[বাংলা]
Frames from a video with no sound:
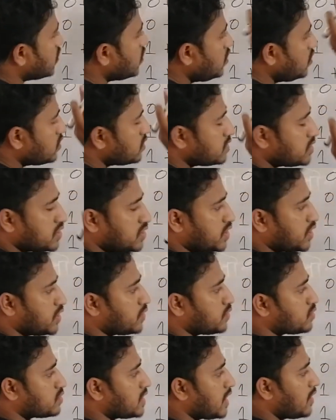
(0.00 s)
টু
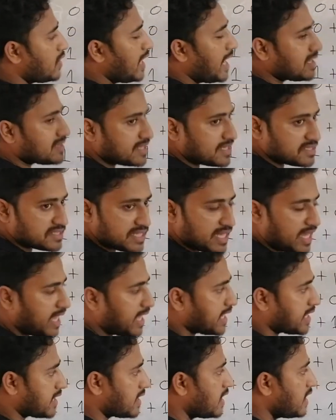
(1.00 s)
জিরো তাহলে হাতে আছে
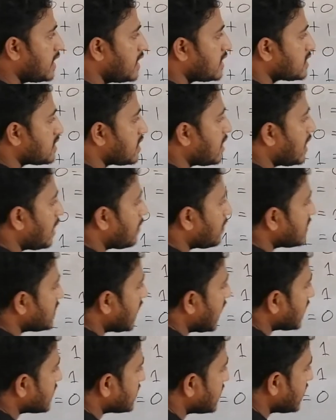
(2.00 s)
এক তাহলে আমাদের
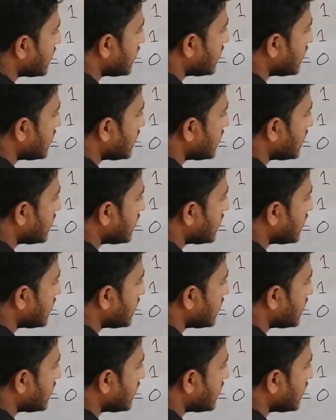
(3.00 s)
হাতে